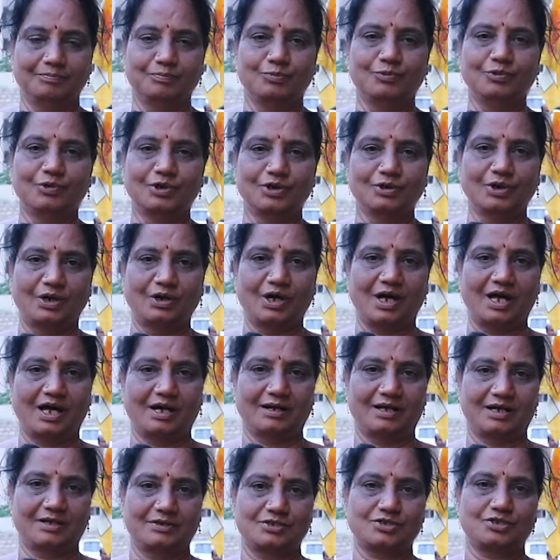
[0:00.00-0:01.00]
మూడు
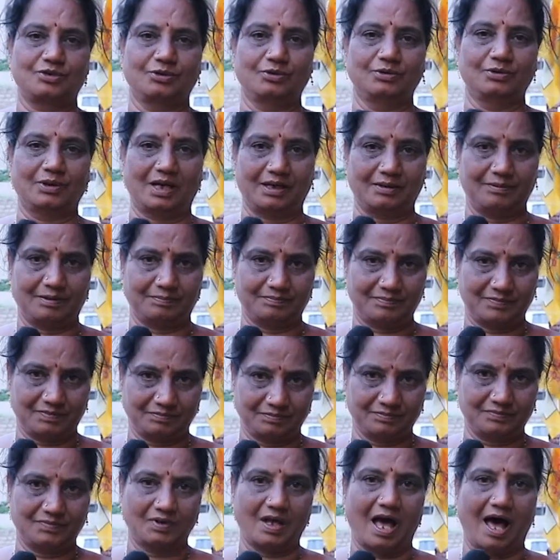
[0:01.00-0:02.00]
అరెస్టులు
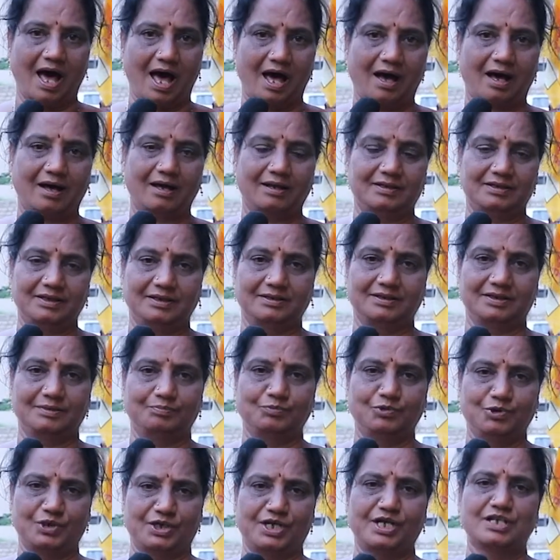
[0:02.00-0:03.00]
అదేంటి
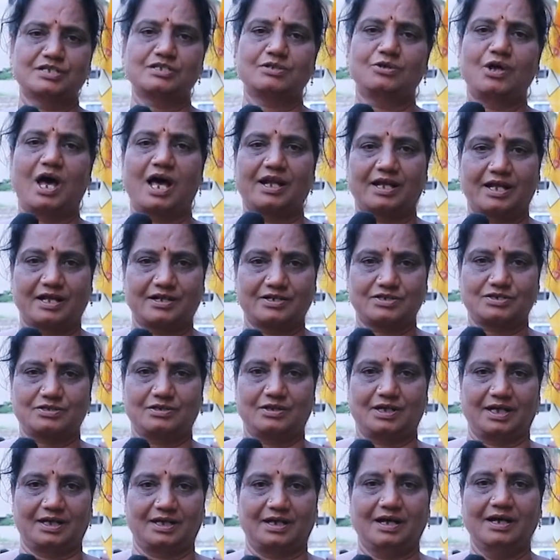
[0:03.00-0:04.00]
మూడు కేసులు ఆరు
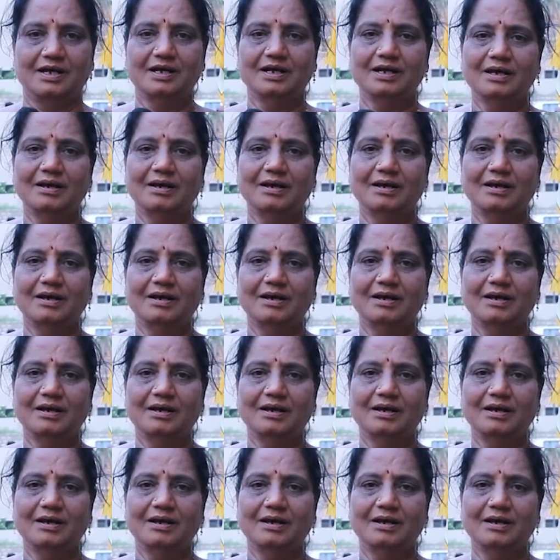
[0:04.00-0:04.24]
అరెస్టులాగా